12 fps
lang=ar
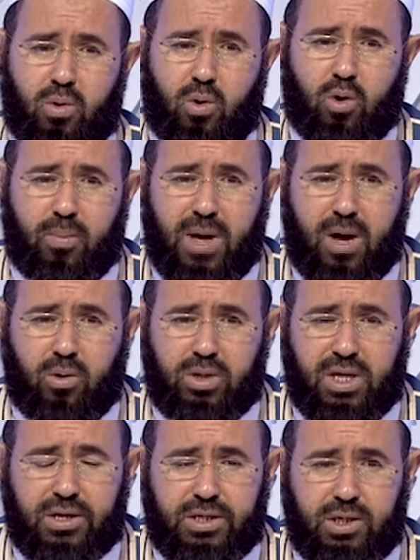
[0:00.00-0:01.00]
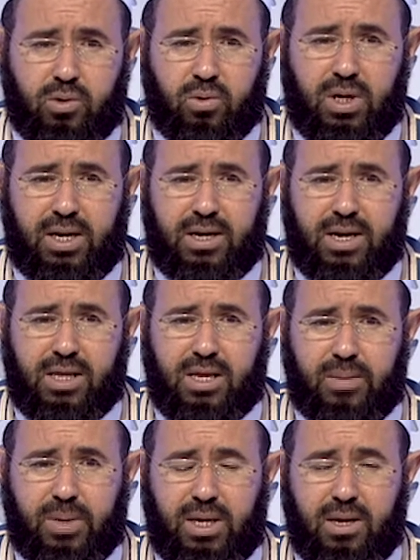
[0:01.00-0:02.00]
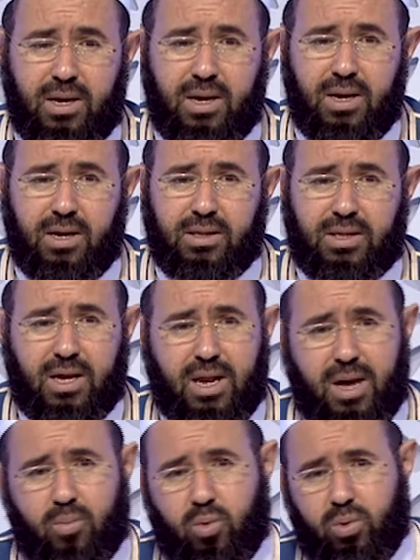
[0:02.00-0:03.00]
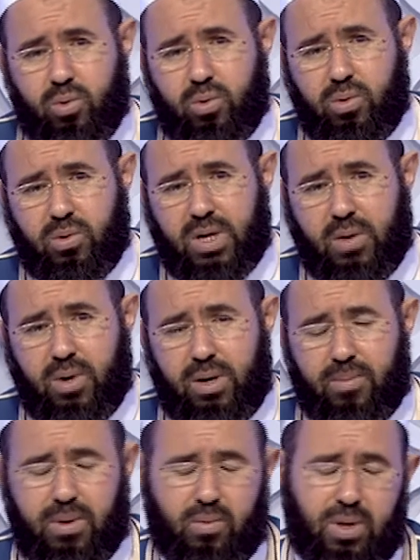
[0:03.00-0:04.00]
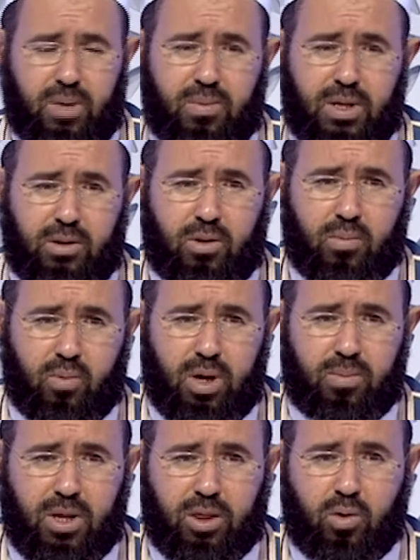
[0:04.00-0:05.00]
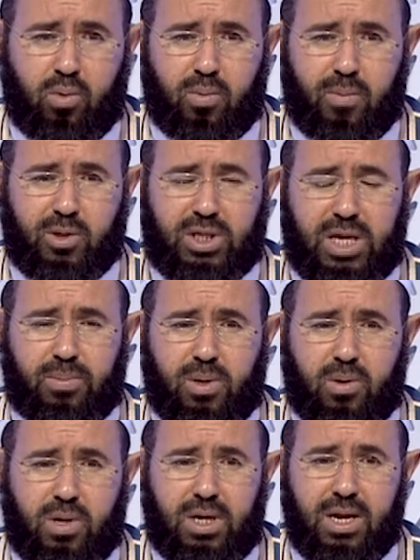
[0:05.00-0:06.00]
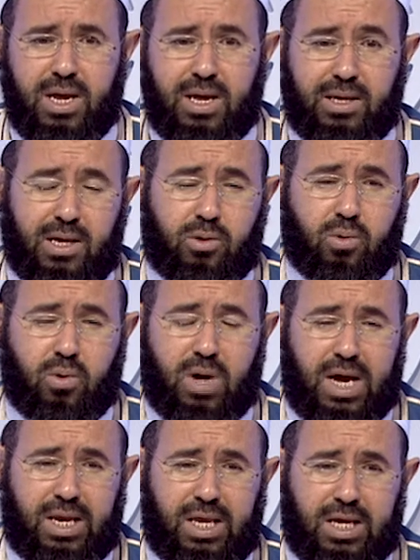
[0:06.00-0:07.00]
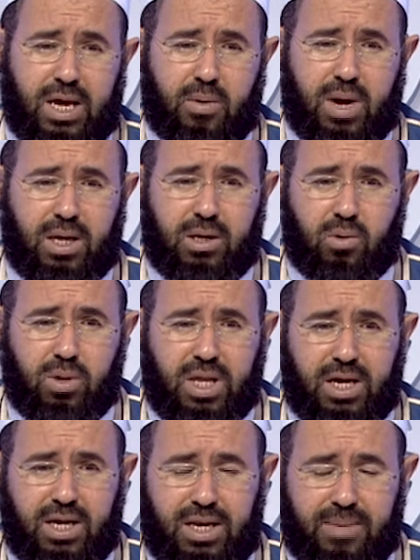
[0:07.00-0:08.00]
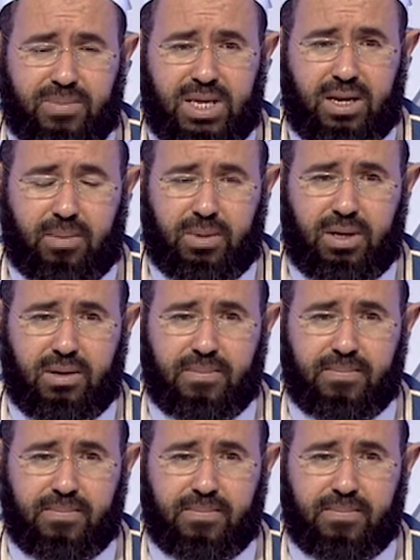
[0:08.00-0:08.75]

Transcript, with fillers: عقباه ترجع إلى الندم تنام عيونك والمظلوم منتبه يدعو عليك وعين الله لم تنم